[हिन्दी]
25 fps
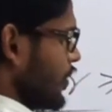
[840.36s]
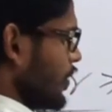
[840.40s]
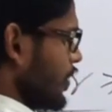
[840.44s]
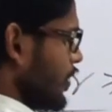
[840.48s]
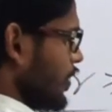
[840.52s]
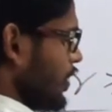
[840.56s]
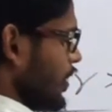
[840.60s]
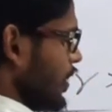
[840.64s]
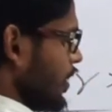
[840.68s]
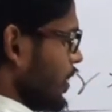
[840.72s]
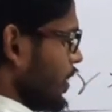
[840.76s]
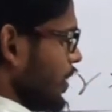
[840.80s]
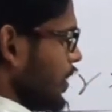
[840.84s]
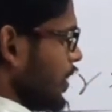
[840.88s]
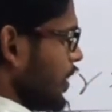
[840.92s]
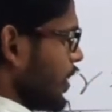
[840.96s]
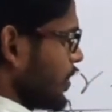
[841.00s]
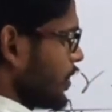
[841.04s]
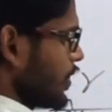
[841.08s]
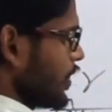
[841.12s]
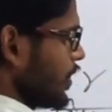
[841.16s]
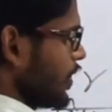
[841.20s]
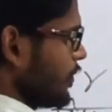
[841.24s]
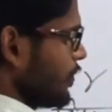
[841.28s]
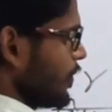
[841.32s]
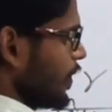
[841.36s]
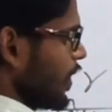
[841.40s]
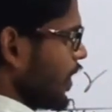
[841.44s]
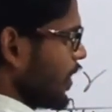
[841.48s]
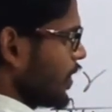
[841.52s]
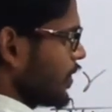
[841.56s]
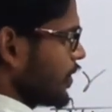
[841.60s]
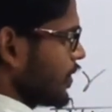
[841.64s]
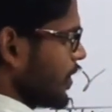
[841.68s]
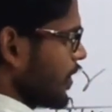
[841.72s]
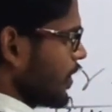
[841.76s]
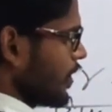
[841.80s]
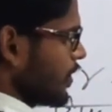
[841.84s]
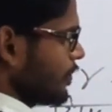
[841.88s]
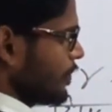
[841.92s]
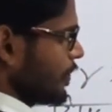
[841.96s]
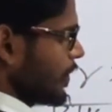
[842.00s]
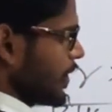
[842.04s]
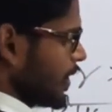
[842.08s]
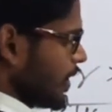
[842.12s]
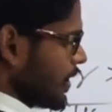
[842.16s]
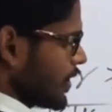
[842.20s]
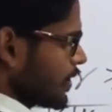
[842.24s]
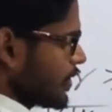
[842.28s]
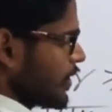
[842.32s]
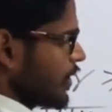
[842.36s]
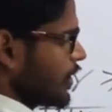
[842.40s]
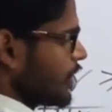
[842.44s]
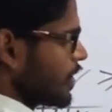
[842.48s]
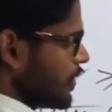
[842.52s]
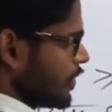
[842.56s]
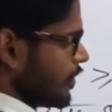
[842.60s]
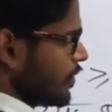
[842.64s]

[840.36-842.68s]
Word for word: कि ये एक्स की प्रायिकता पी एक्स है